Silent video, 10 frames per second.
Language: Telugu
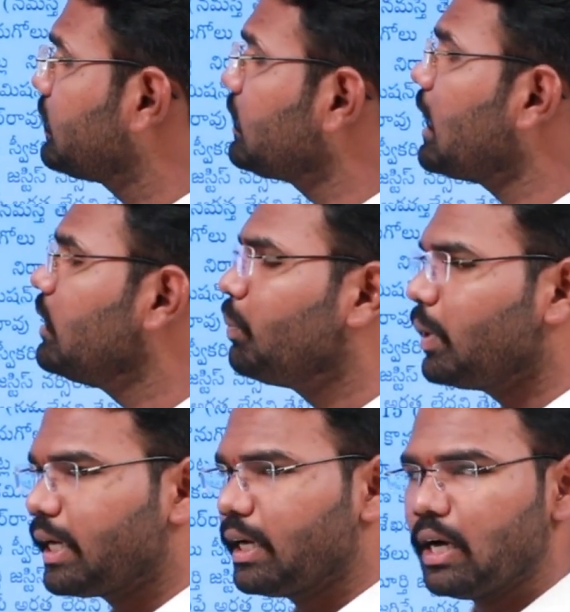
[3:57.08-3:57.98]
కక్ష
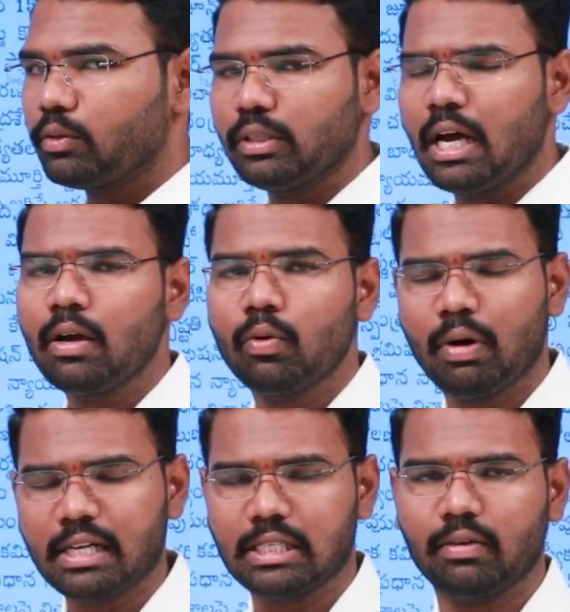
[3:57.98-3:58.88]
సాధింపులకే కాకుండా
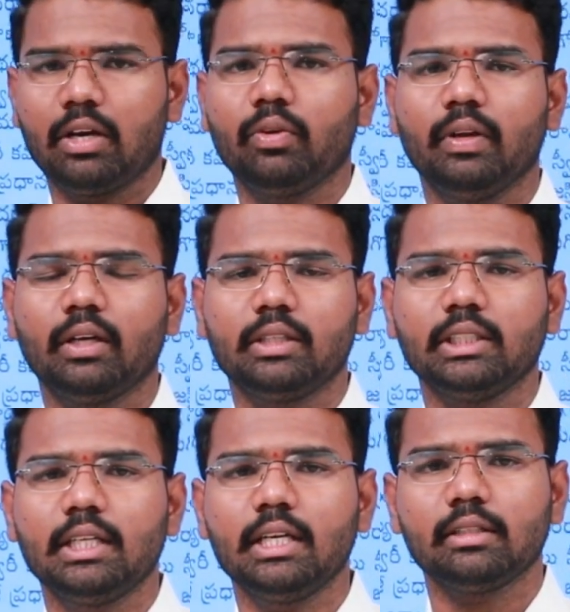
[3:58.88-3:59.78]
వాస్తవాలను
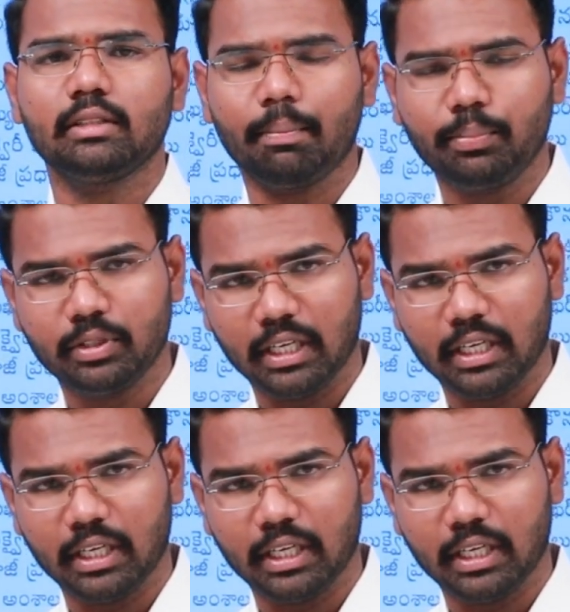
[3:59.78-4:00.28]
వెలికితీసి తప్పు